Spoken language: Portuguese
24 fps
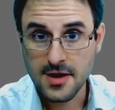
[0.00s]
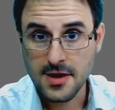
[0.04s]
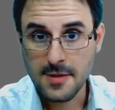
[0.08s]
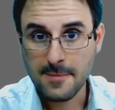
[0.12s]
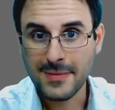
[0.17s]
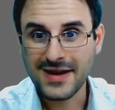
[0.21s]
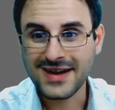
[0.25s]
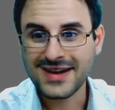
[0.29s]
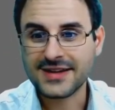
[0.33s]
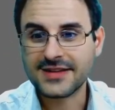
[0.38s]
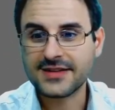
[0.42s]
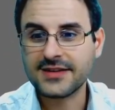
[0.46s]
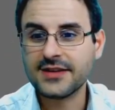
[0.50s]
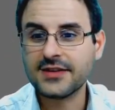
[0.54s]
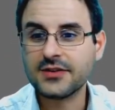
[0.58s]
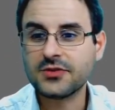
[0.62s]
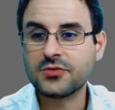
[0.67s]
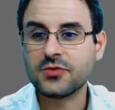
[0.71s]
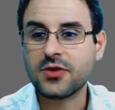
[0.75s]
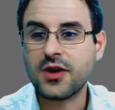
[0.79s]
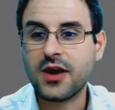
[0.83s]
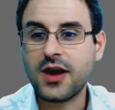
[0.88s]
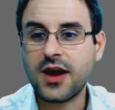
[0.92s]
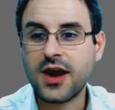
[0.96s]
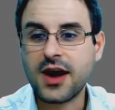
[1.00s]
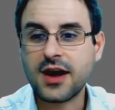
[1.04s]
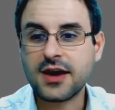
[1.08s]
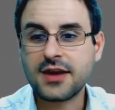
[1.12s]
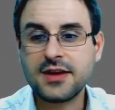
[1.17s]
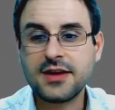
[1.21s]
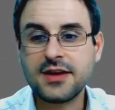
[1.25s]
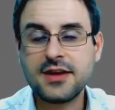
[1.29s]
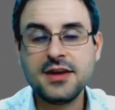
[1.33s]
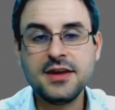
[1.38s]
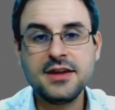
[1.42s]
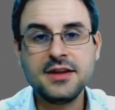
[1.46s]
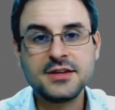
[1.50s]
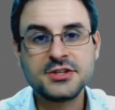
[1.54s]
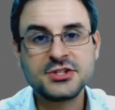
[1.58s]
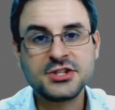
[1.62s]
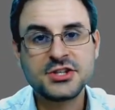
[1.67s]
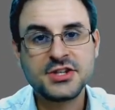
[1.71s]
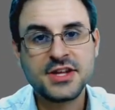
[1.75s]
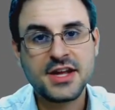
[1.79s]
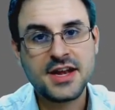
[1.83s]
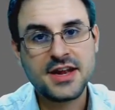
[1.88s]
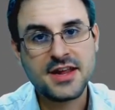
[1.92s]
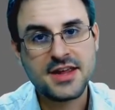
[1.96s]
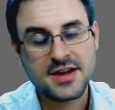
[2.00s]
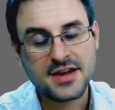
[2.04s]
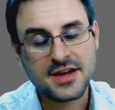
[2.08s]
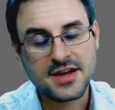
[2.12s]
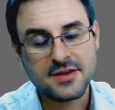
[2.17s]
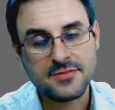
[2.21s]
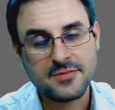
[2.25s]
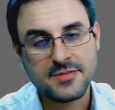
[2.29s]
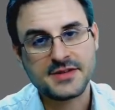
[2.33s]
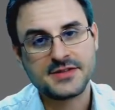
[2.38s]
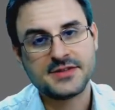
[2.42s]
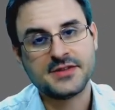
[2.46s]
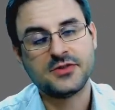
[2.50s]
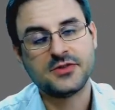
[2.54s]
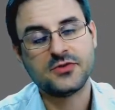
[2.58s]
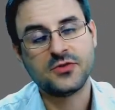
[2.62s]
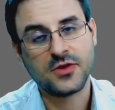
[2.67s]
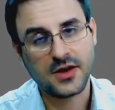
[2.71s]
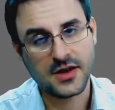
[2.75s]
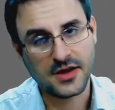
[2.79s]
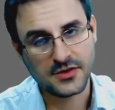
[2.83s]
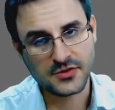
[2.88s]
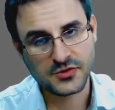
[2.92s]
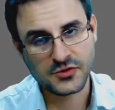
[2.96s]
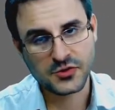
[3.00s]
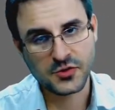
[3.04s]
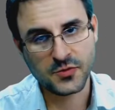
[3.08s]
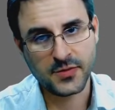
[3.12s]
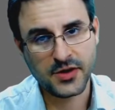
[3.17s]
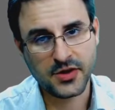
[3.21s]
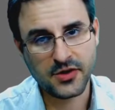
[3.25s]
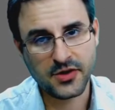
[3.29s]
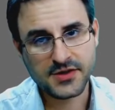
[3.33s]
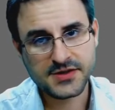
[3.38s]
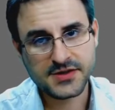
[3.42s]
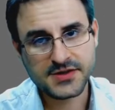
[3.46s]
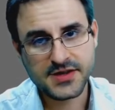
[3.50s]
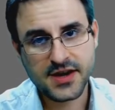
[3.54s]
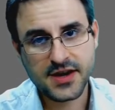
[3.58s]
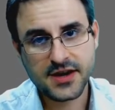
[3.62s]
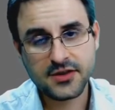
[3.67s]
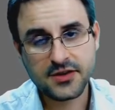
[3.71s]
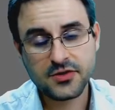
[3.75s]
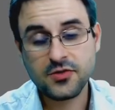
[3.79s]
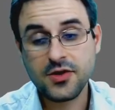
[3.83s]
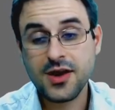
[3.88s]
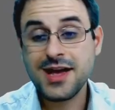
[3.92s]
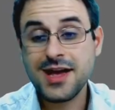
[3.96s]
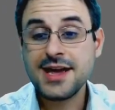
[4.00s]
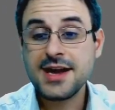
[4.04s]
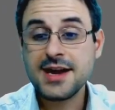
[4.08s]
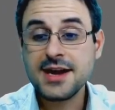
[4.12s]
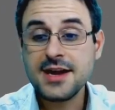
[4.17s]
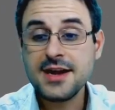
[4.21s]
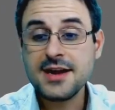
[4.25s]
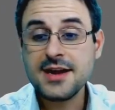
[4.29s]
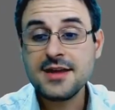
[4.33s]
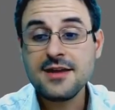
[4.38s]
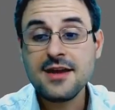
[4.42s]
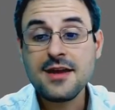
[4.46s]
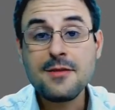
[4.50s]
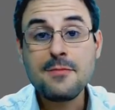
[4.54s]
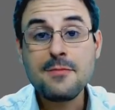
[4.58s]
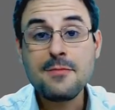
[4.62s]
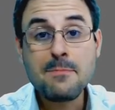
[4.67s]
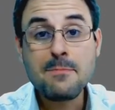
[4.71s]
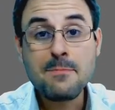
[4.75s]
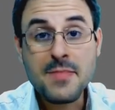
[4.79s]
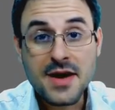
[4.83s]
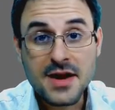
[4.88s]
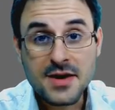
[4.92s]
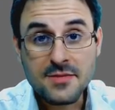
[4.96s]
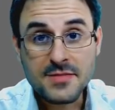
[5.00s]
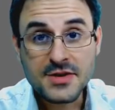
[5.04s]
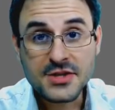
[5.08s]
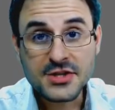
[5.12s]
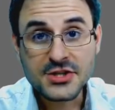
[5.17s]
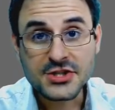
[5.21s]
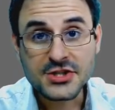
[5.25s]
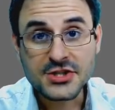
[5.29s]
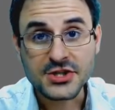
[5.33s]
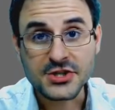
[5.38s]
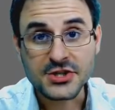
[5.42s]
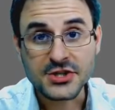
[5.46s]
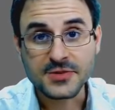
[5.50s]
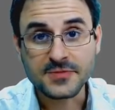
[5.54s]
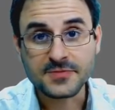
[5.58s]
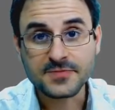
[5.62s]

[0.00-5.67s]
Para tanto, aqui na janelinha que aparecer no canto superior esquerdo, clique em Permitir.